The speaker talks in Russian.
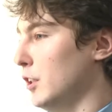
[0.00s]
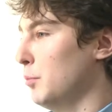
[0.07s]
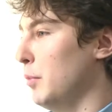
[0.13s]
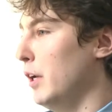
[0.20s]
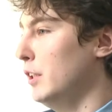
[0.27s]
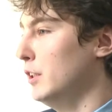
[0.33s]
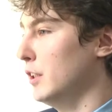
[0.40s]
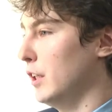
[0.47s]
с
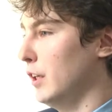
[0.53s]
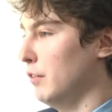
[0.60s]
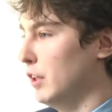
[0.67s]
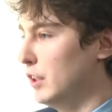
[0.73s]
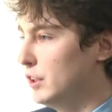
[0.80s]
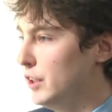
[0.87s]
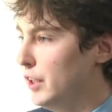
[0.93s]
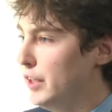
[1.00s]
политикой
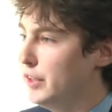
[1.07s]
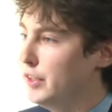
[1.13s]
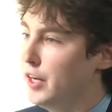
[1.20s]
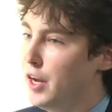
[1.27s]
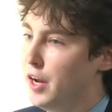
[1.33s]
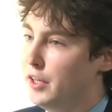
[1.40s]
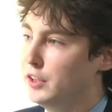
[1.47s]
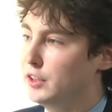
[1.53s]
властей,
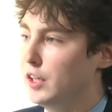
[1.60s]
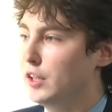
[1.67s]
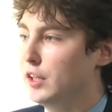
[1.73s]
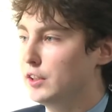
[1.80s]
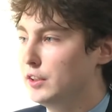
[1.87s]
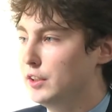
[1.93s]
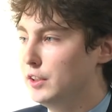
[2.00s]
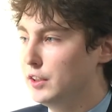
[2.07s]
не
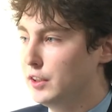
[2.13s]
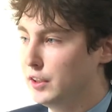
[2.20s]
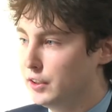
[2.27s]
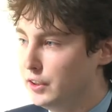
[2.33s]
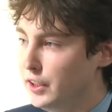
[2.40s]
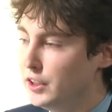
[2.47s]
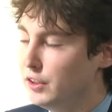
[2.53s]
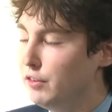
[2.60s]
согласные с их
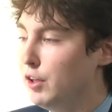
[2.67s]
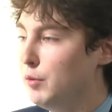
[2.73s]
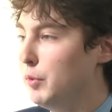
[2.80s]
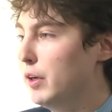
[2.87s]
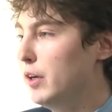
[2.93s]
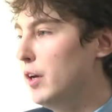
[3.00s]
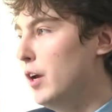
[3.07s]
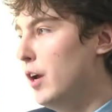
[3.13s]

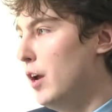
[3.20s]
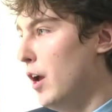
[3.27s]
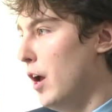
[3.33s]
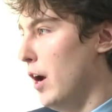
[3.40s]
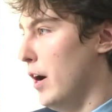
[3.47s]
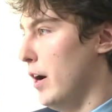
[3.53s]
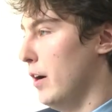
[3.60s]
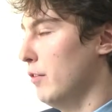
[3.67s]
действиями,
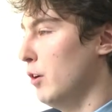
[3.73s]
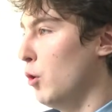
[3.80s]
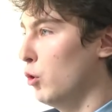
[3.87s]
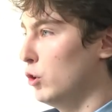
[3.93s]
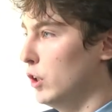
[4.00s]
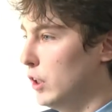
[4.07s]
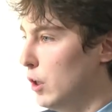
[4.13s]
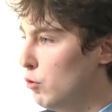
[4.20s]
а,
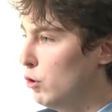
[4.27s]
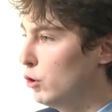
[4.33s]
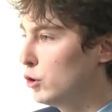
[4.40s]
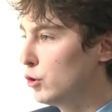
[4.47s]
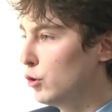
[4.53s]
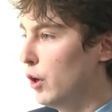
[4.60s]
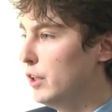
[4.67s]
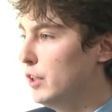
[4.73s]
выходят на
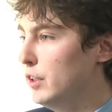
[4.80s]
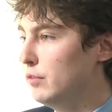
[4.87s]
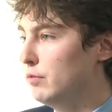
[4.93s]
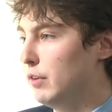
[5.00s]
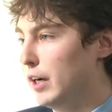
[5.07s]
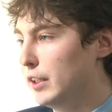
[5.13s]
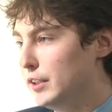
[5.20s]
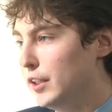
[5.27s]
улицу, они
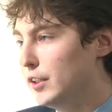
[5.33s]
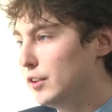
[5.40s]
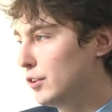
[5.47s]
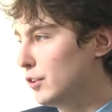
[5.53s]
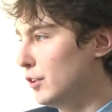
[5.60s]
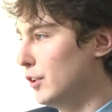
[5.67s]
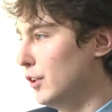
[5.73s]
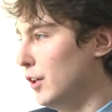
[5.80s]
хотят
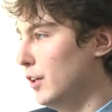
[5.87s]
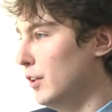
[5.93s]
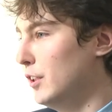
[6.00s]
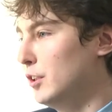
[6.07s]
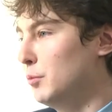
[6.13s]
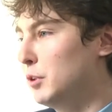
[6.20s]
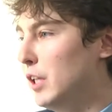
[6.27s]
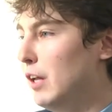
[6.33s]
э,
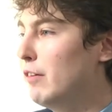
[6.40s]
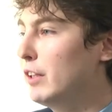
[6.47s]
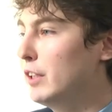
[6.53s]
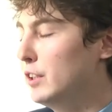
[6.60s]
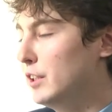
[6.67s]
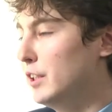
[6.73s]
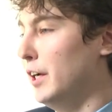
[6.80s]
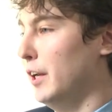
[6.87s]

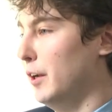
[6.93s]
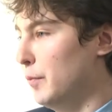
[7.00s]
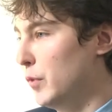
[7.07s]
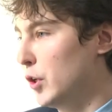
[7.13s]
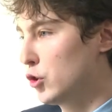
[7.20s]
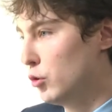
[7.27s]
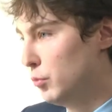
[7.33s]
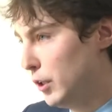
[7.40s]
незамысловатой цели,
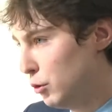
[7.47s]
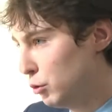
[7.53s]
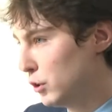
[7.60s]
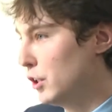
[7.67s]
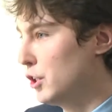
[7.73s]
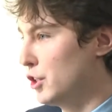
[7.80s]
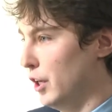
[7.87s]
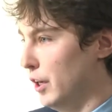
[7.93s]
чтобы их
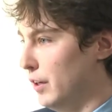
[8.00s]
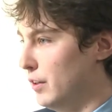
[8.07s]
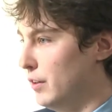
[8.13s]
услышали